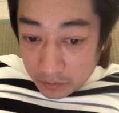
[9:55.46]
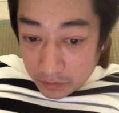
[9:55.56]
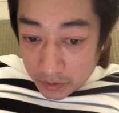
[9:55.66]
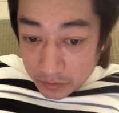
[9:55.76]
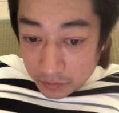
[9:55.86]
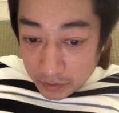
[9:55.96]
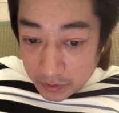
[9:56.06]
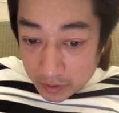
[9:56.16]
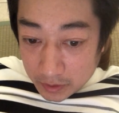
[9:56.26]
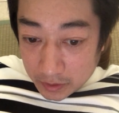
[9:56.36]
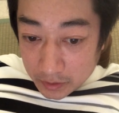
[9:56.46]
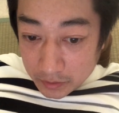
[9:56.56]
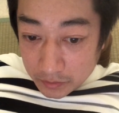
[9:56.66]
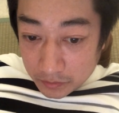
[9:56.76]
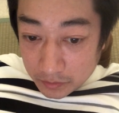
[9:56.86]
これは消費者が
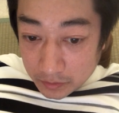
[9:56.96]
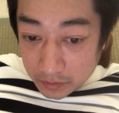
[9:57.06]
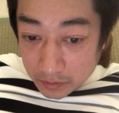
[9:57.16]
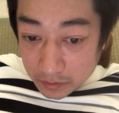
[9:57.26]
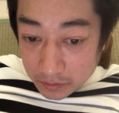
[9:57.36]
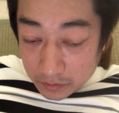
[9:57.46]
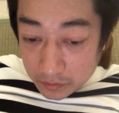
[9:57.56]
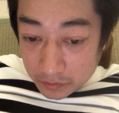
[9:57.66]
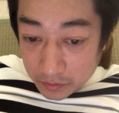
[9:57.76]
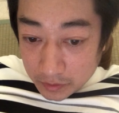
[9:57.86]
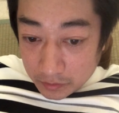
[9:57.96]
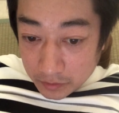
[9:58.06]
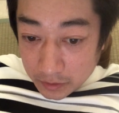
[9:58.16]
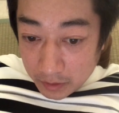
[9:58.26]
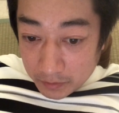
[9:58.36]
蒸,、うん、と蒸気と
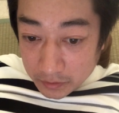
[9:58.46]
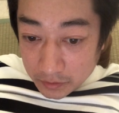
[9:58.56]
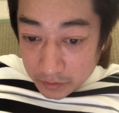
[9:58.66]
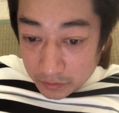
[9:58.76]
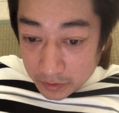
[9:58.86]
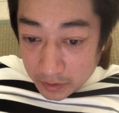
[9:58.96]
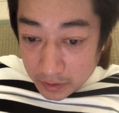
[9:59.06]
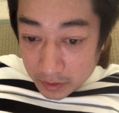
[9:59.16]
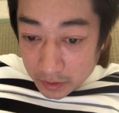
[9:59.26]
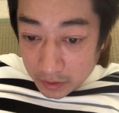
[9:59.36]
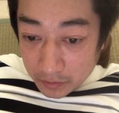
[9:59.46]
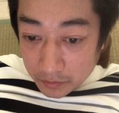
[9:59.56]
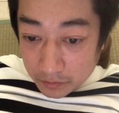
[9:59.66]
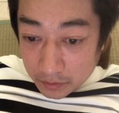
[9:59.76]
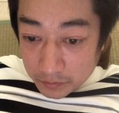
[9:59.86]
聞けば水蒸気や霧の
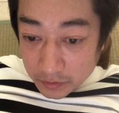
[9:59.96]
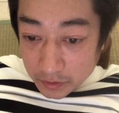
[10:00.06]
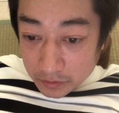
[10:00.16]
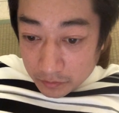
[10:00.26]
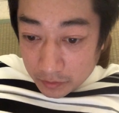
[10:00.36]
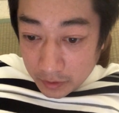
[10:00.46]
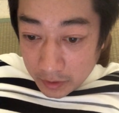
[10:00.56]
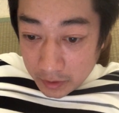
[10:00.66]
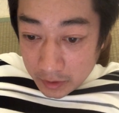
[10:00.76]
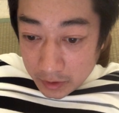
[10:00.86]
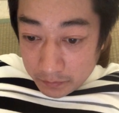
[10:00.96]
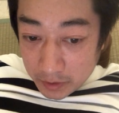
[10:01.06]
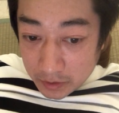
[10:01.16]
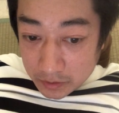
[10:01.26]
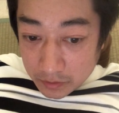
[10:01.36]
ような物質を
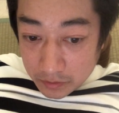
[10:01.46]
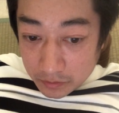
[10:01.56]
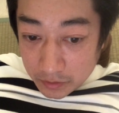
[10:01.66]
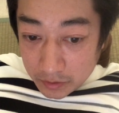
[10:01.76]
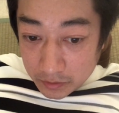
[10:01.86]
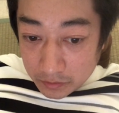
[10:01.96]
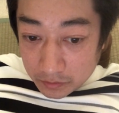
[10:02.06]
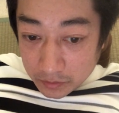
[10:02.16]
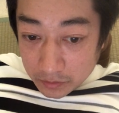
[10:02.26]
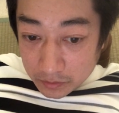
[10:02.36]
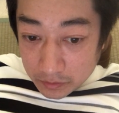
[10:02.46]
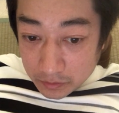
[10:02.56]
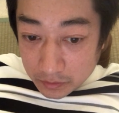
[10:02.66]
イメージするように誘導する、